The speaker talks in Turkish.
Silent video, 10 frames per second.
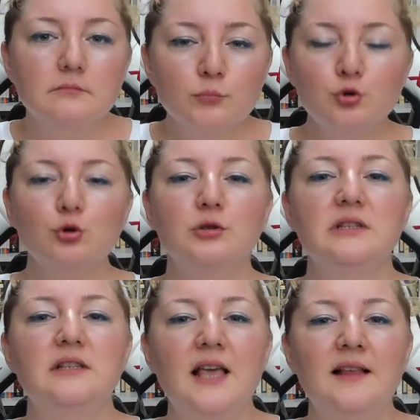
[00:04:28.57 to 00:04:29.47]
Bu
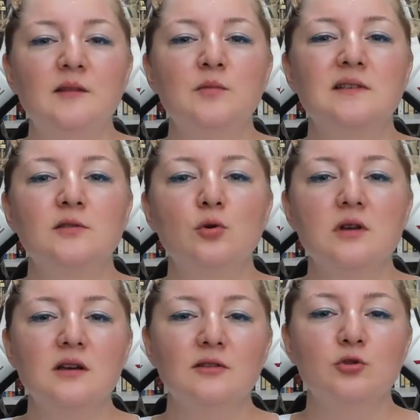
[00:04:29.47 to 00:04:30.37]
soruları kendimize
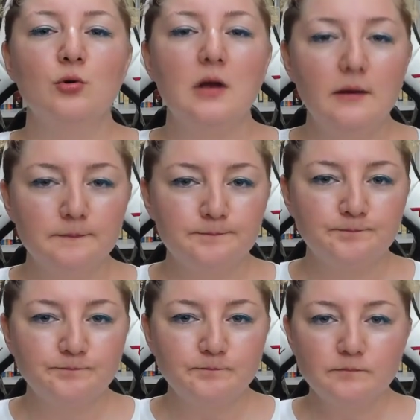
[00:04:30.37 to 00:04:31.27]
sora sora
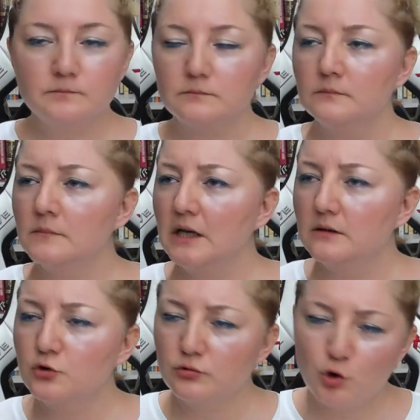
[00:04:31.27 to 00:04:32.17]

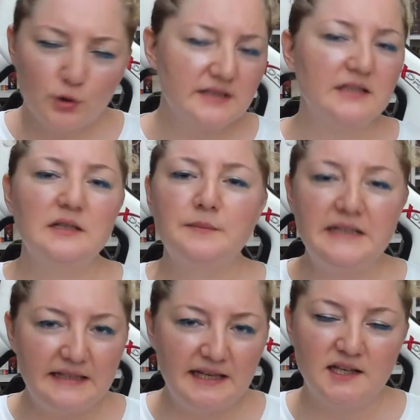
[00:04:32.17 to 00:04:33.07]
çok sayıda
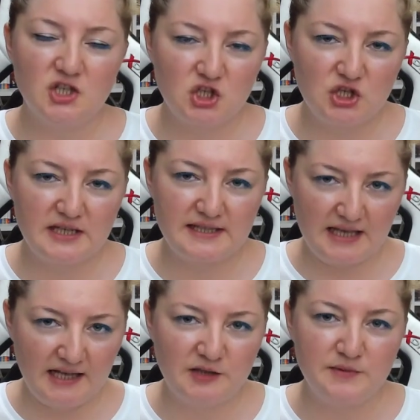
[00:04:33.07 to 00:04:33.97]
bilgiye erişeceğiz
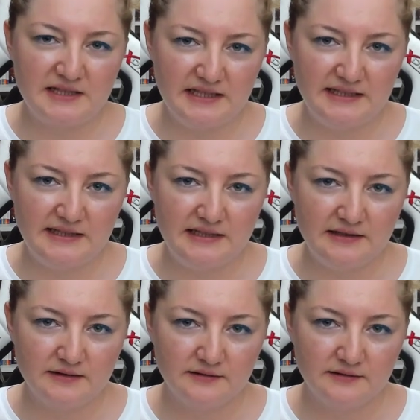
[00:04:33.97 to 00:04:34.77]
kendimizle ilgili.